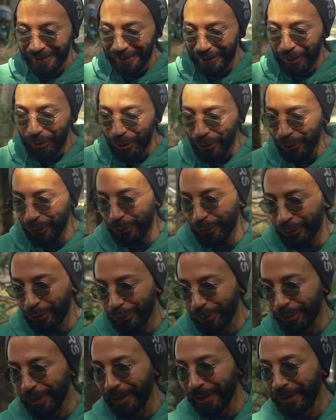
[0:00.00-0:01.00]
Ama şunu
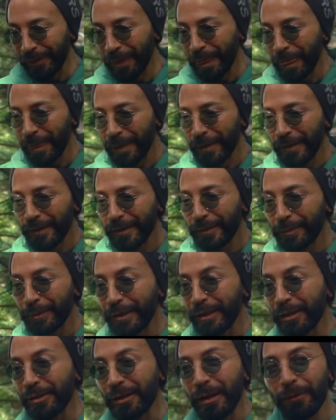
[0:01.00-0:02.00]
unutma. Bir
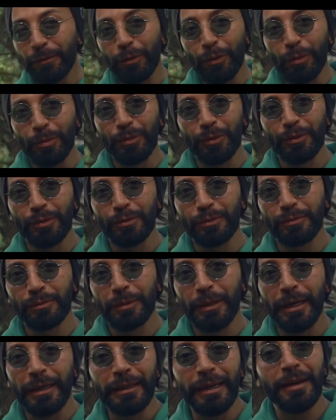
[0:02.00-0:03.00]
yaşam formusun,
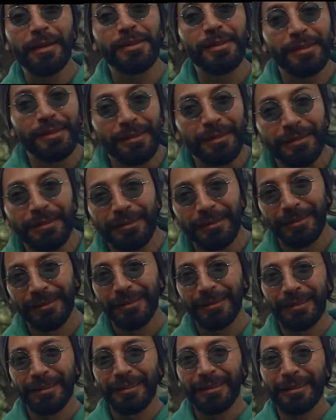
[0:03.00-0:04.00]
bir enerjisin.
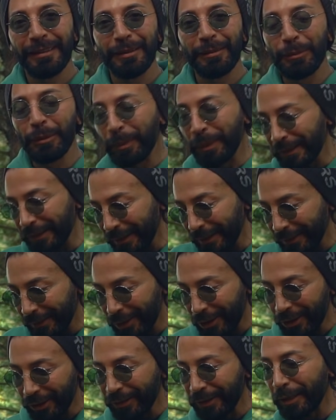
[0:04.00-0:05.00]
Bir bedenin
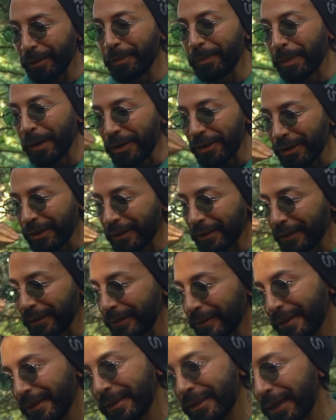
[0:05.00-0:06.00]
içinde
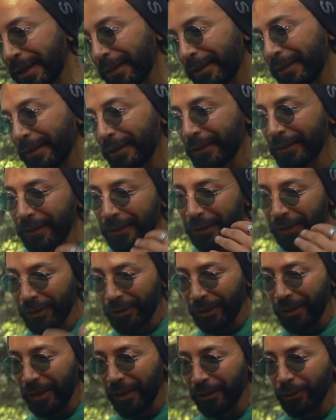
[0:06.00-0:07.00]
başkalarının hikayelerini
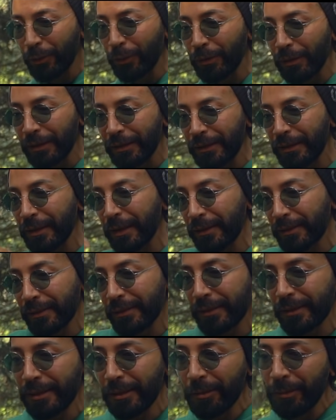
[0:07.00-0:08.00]
yaşayan, onların
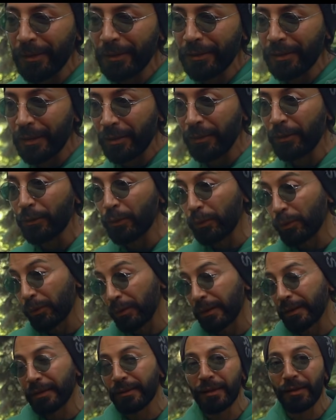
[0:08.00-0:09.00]
kattığı kimlikleri ve
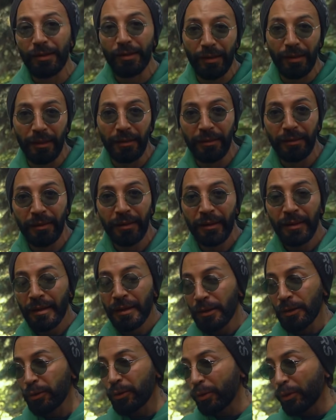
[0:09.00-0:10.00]
duyguları taşıyan,
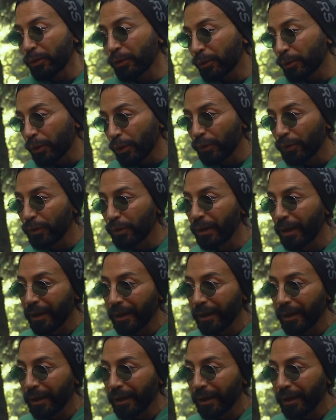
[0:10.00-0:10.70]
çoğunun gözüyle